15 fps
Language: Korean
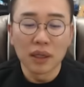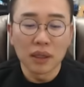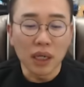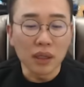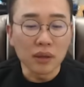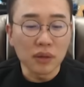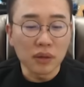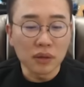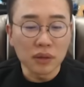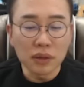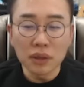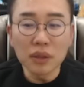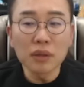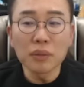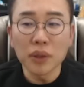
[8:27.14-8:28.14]
라는
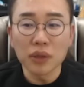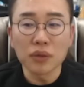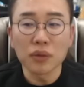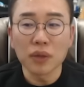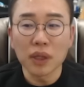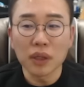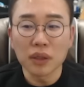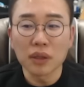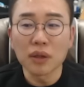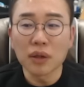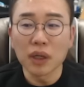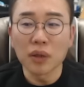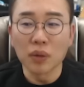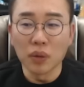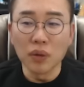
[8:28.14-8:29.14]
것들을 머릿속에
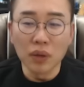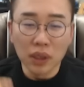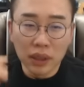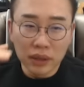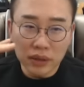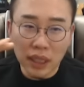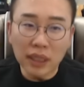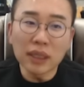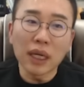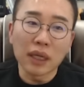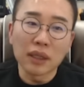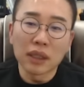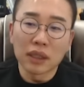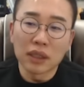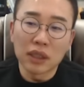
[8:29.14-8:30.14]
기억하고
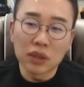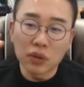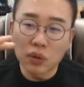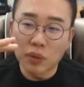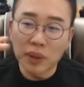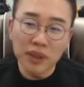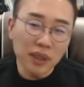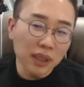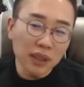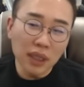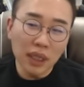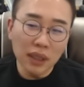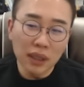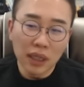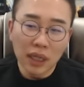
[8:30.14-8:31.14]
상단 2500
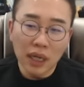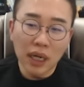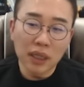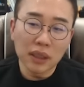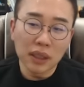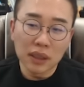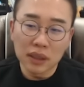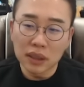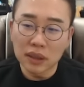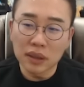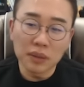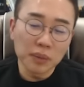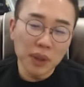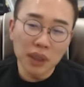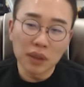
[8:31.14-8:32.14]
상단 하단
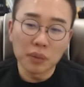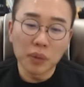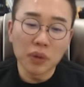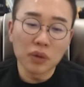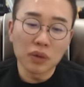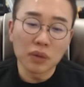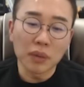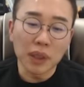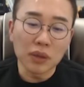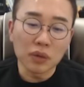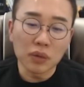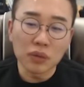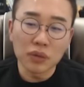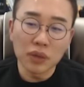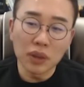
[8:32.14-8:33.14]
2300 2포인트로
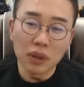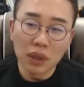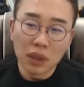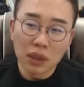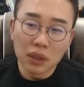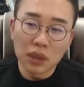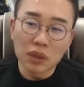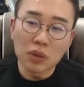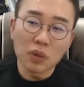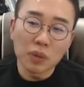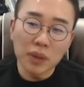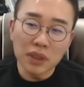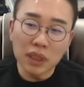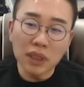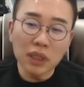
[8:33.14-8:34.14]
맞춰놓고요
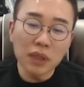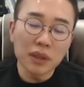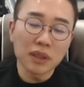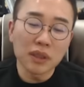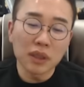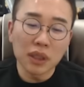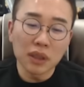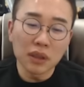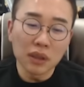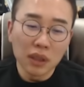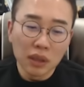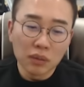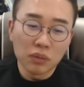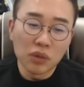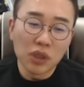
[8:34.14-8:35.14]
2500 상단 왔을 때는
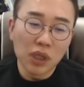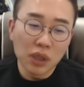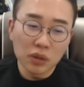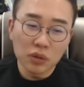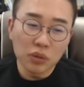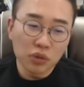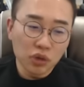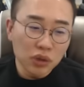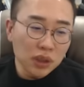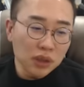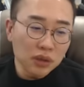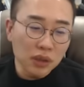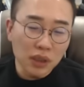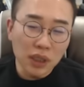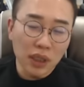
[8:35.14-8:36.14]
물량을 좀
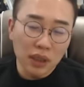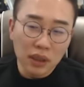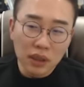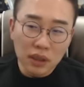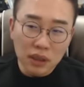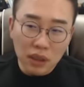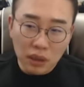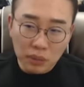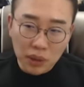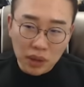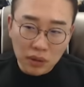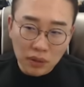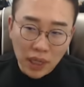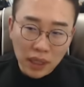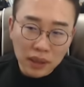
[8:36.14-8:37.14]
줄이는 전략 그 다음
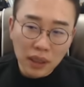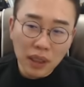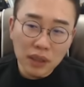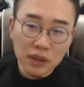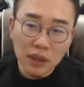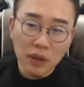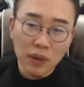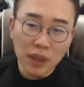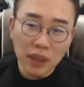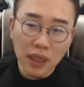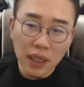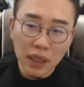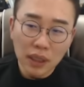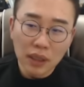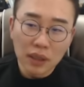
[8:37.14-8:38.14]
밑으로 하단까지
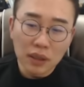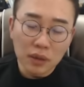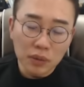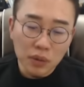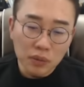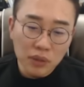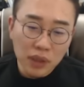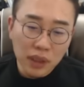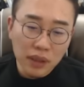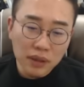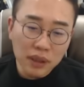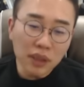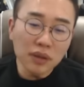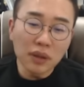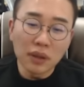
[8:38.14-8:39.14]
내려왔다 그럼 또
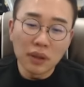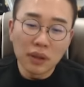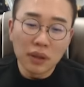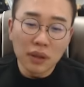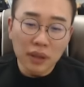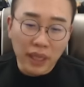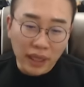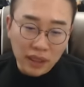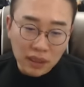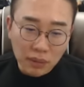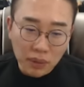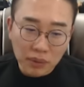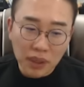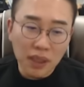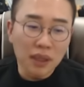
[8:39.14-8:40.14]
물량을 사서 단기
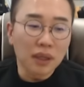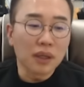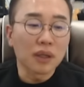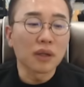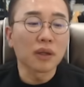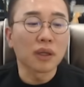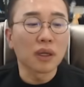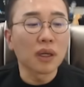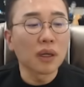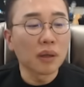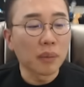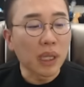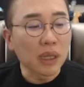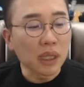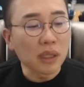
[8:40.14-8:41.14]
매매 이렇게
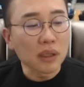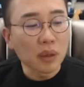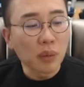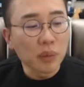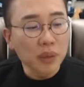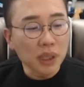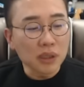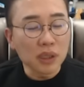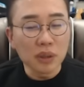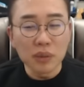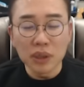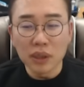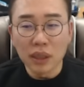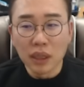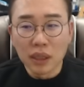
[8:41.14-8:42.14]
맞다 이렇게 봅니다
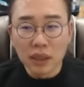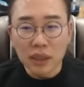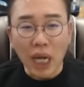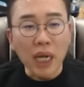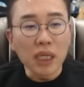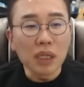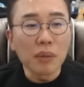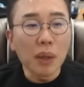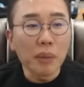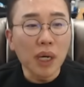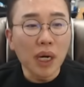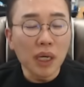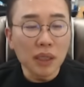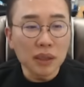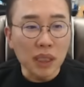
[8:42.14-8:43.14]
지금은 단기
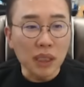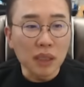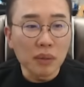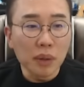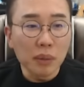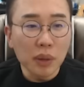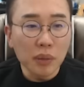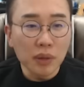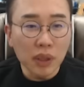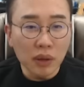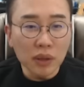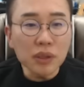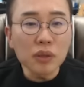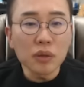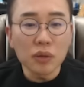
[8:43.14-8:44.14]
매매가 장기 매매보다
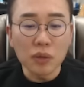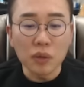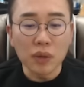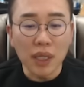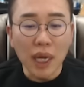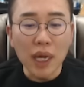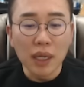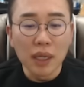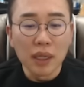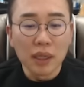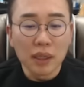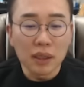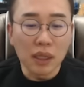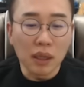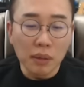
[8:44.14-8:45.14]
훨씬 더 좋다
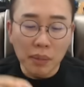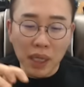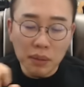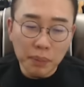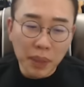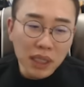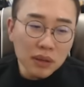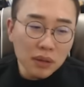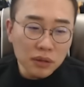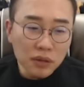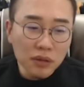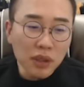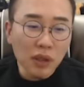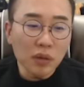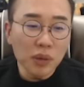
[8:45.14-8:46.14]
그 다음에 많이 빠진
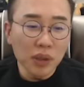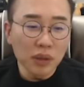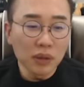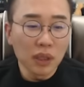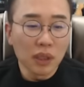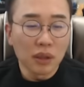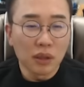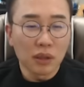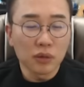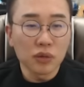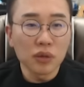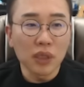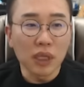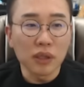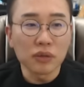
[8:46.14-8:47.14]
것도 사놓으면 어,
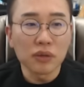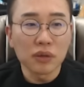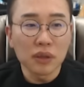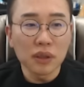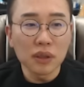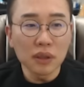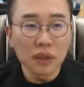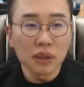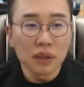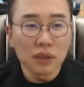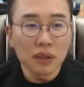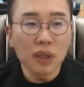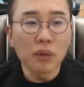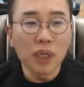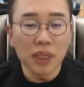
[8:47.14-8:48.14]
수익 날 수 있는
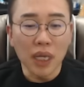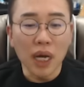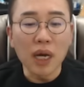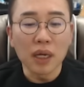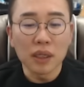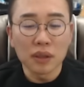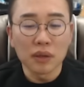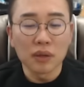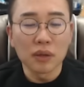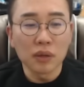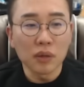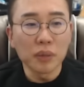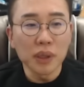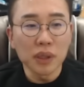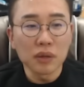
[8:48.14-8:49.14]
상황이다 이거요
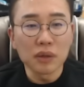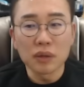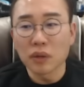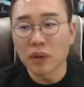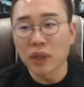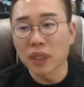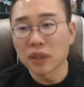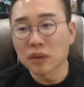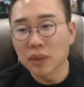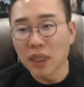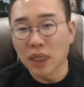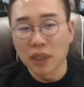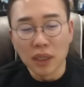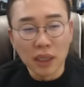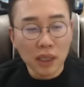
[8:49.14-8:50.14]
코멘트 드리도록
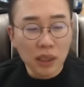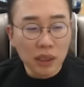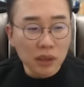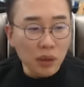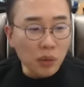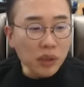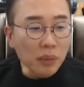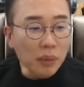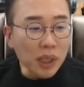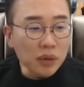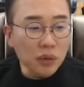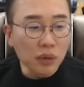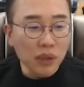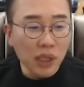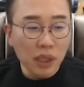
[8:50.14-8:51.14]
하겠습니다 자 고생
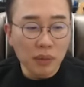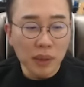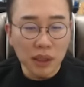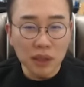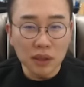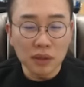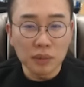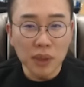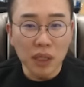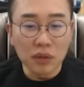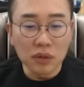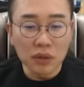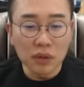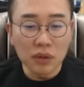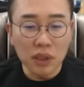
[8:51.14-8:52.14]
많으셨고 내일 뵙겠습니다
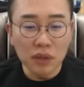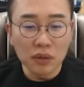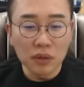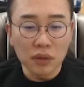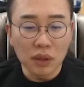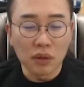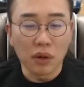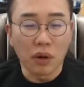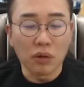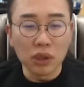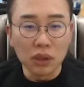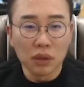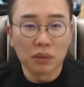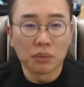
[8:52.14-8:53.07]
에너지 드릴게요 개월